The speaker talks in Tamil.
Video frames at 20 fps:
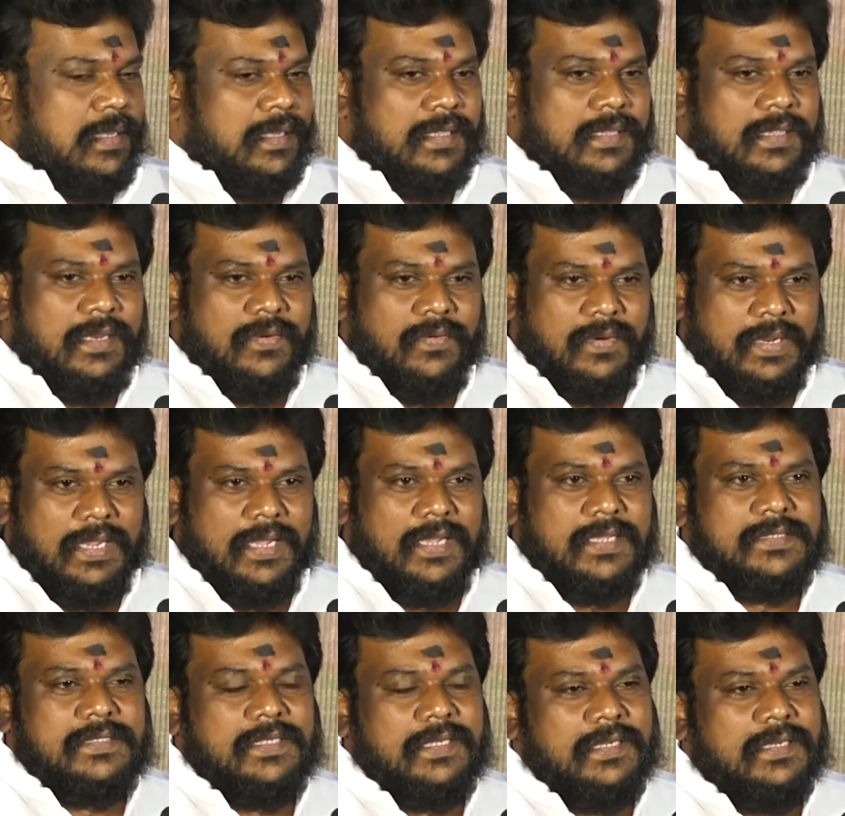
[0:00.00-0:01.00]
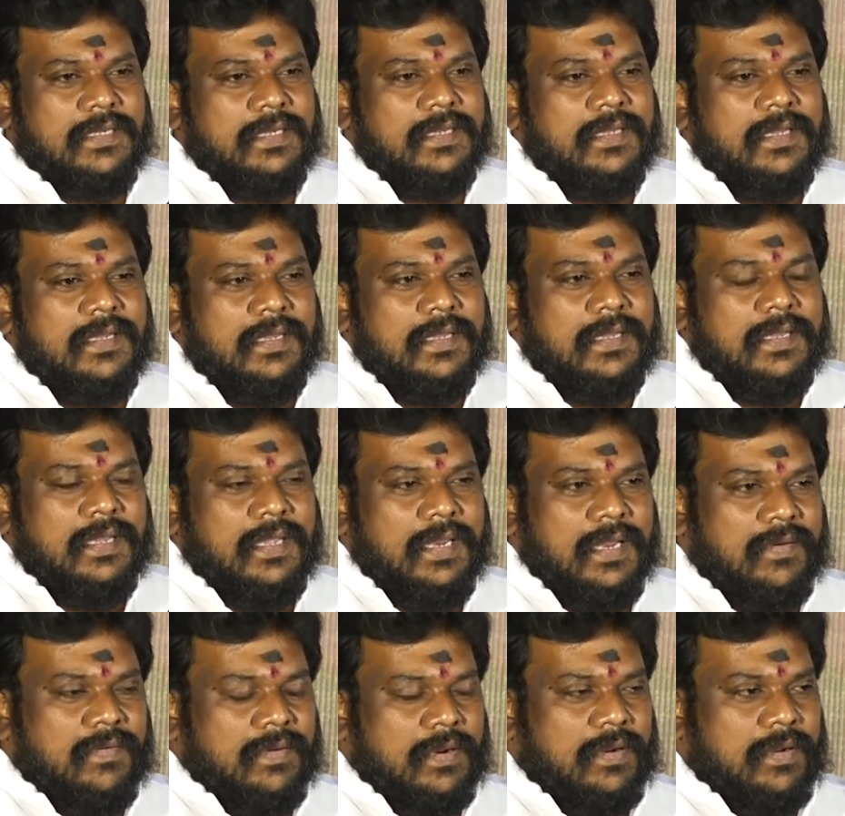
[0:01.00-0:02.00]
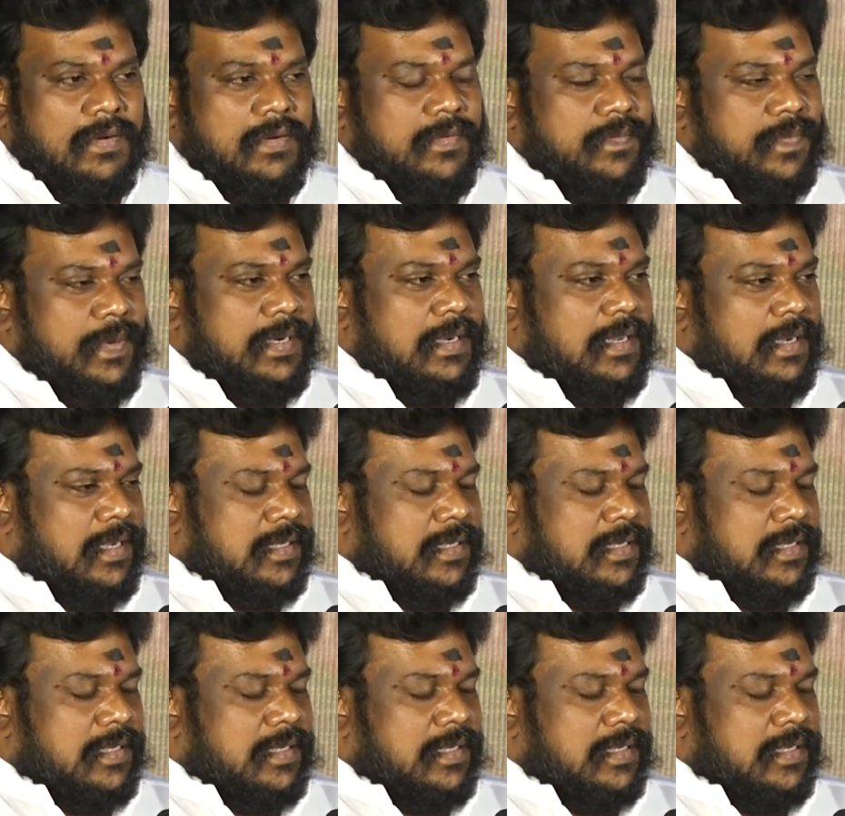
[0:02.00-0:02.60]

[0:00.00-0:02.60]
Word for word: இது என்னுடைய ஆசை ஏன்னா அவங்களோட பட்ட